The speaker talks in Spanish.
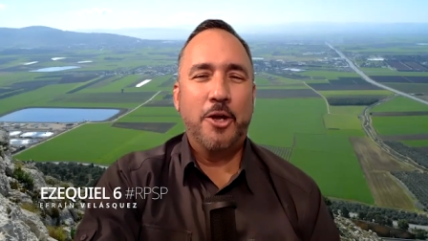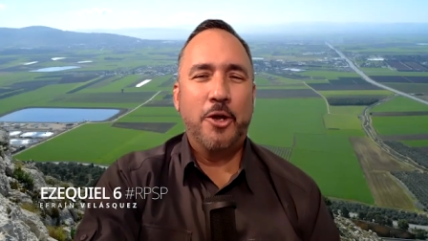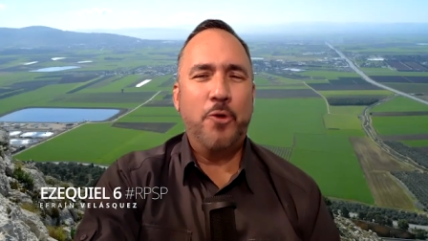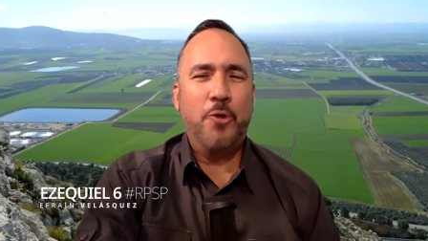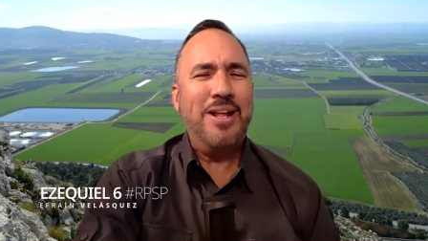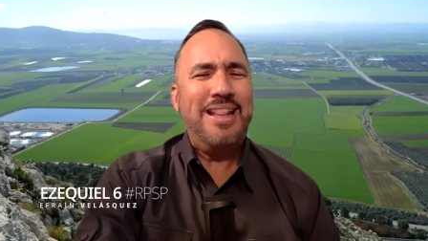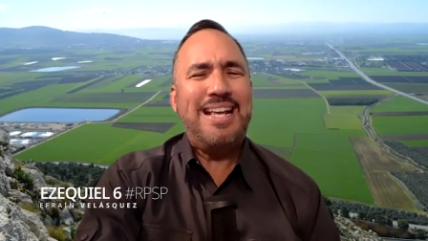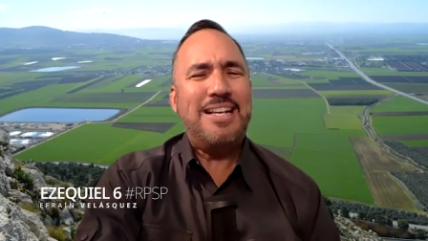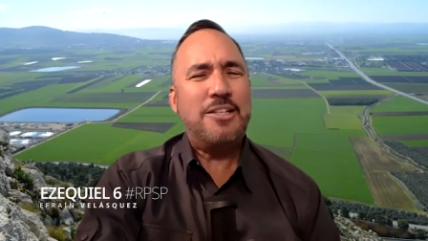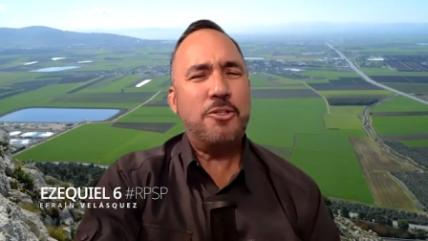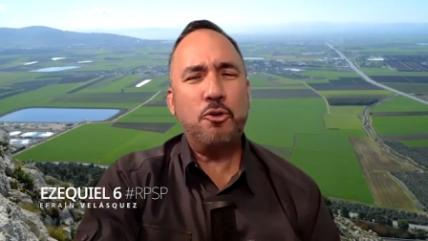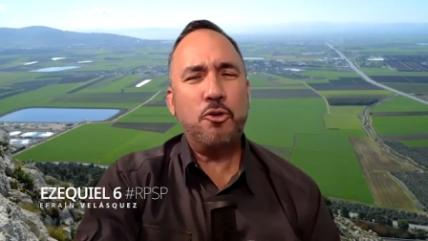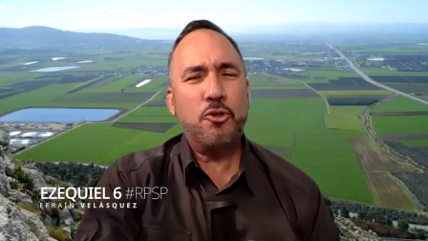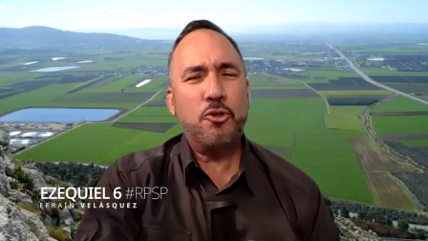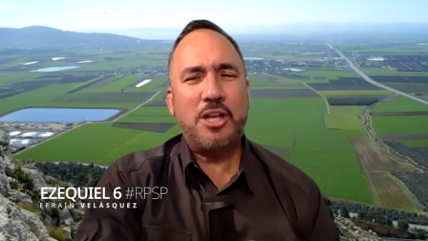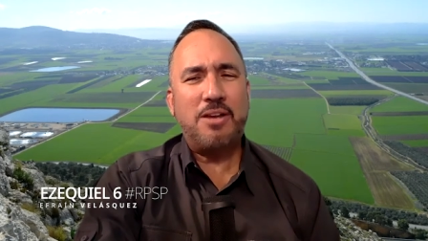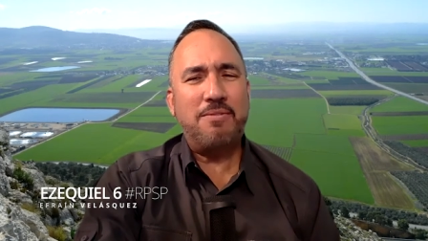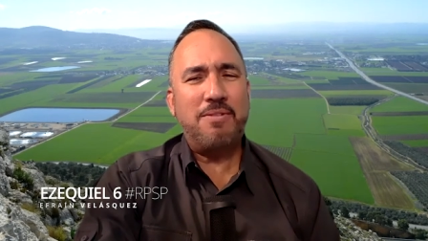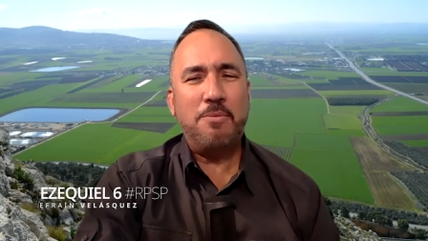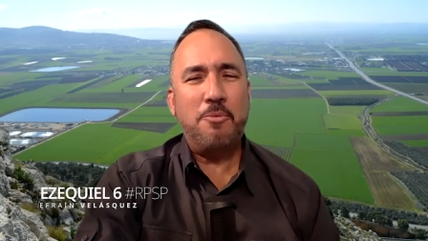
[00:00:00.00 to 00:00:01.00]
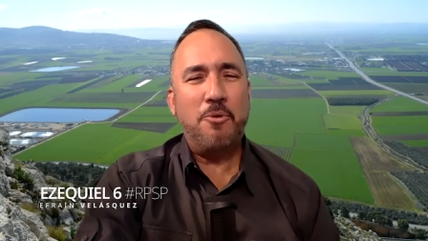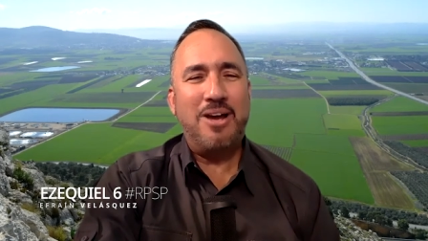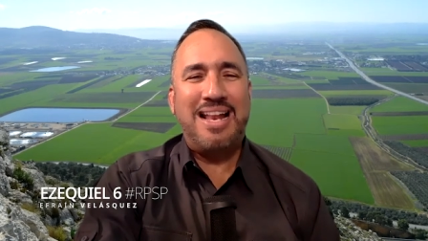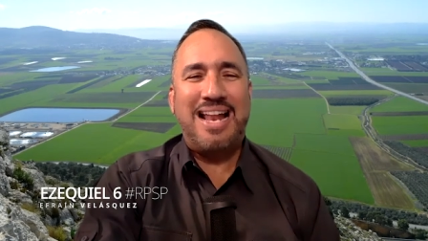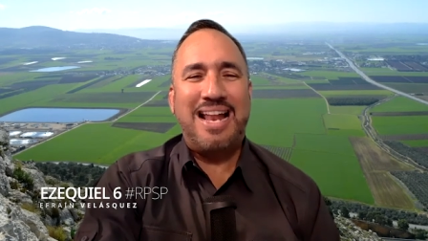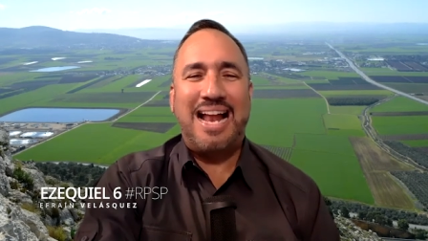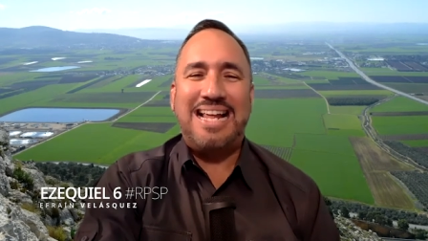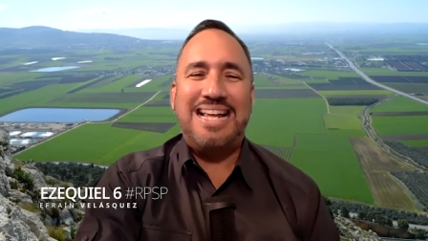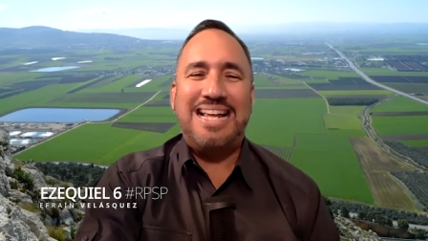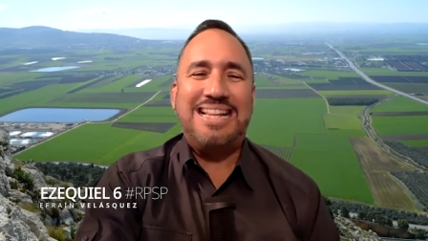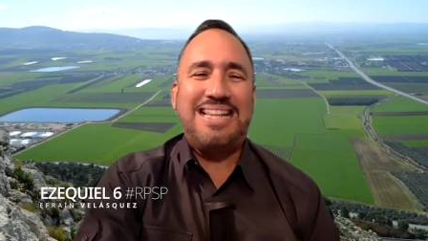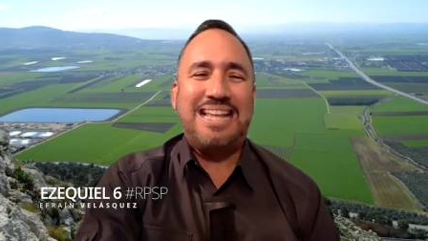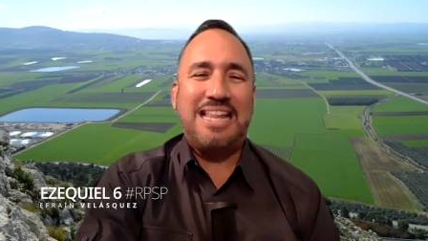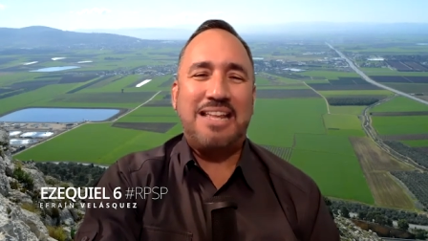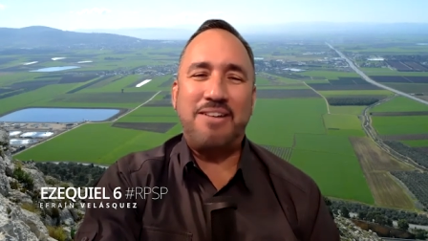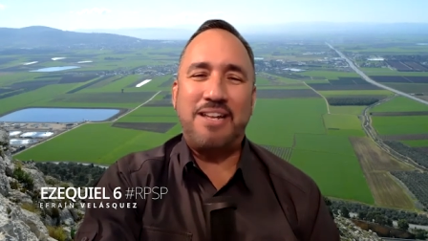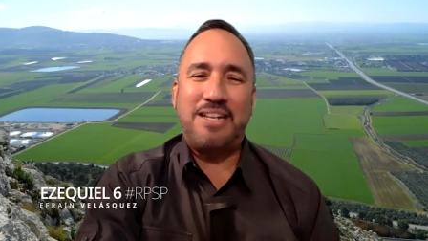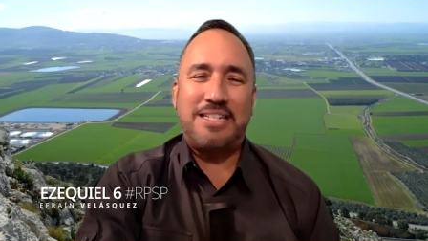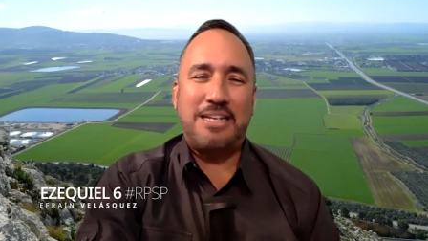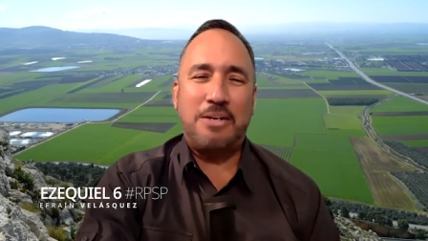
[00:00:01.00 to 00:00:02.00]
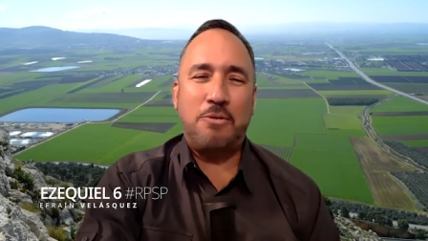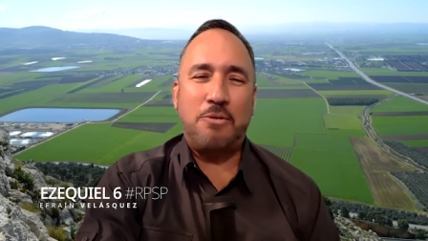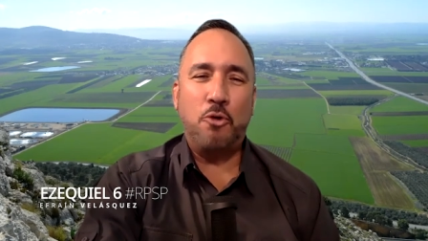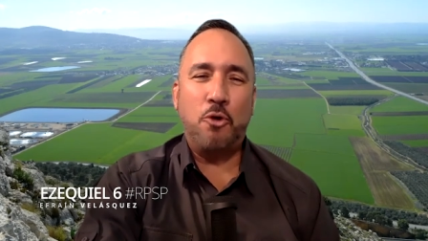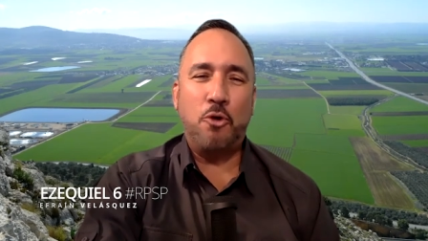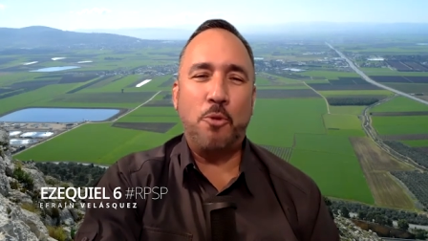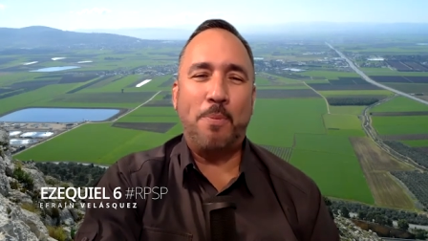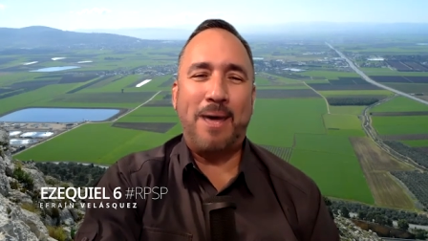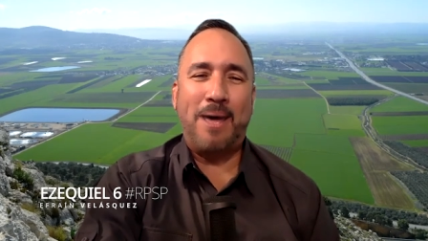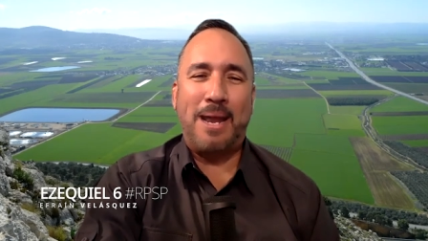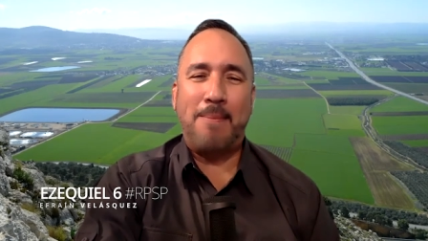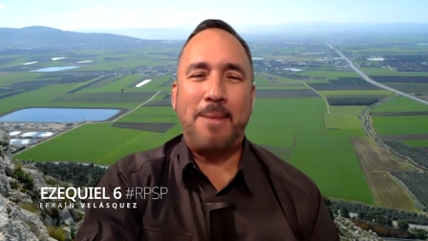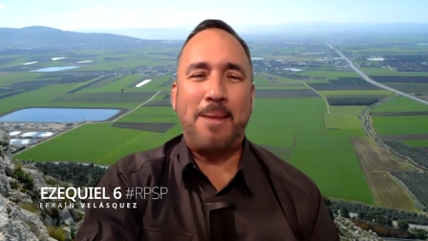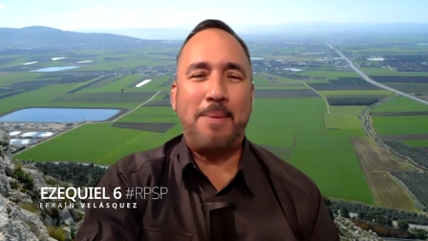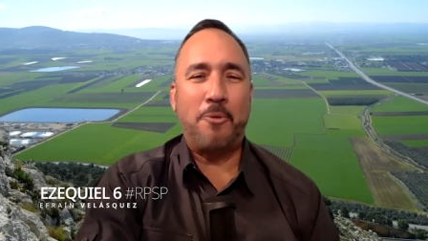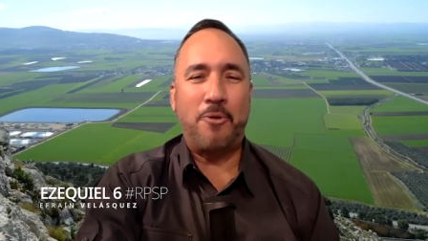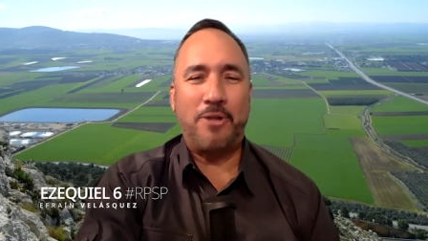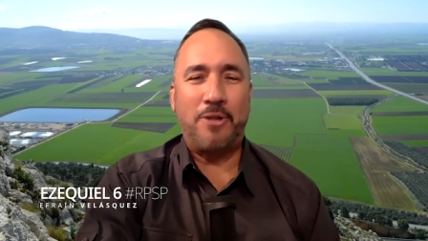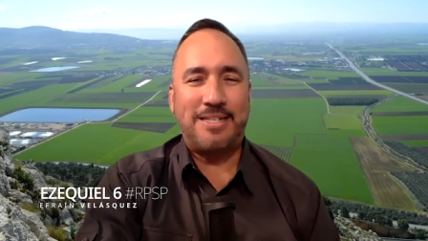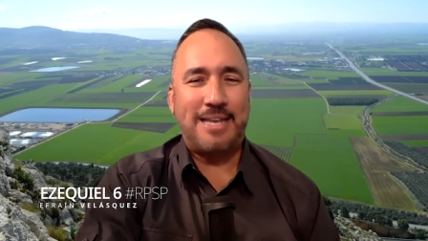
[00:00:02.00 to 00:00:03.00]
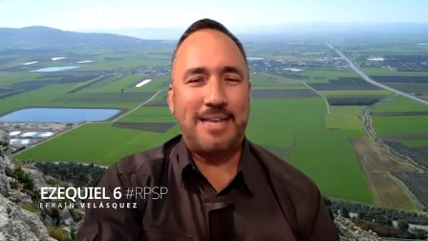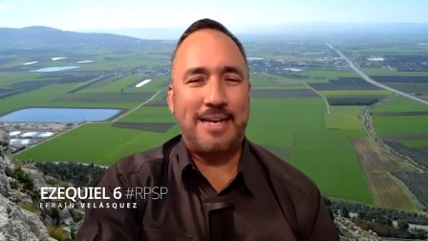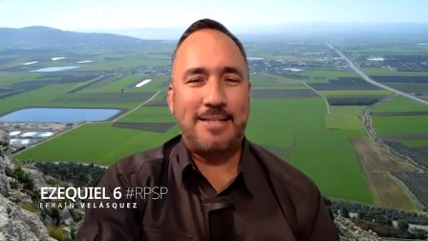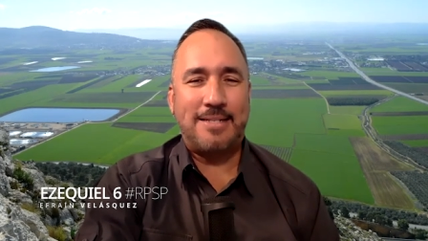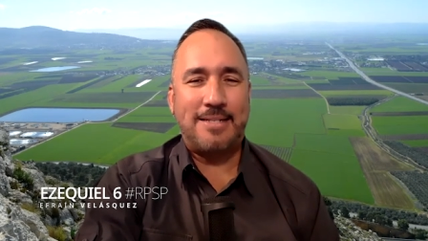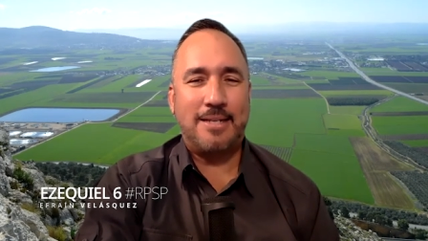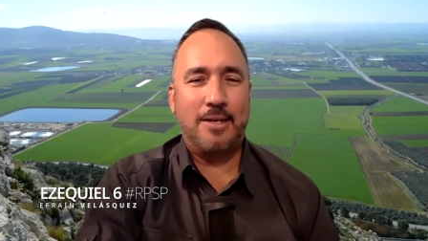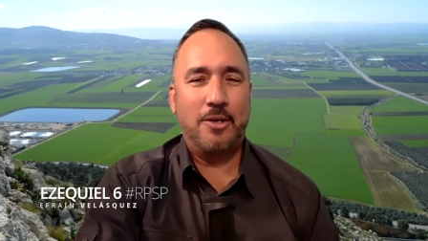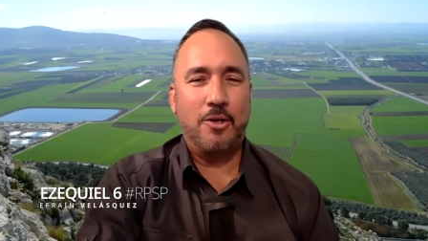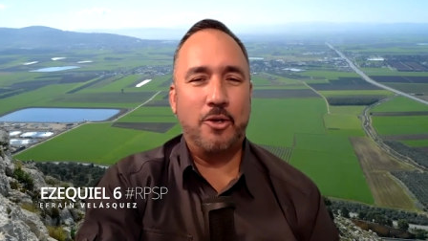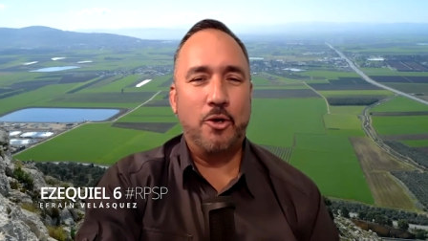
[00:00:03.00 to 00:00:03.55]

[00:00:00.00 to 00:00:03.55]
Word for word: No es de esos que vemos en la lista de versículos para memorizarse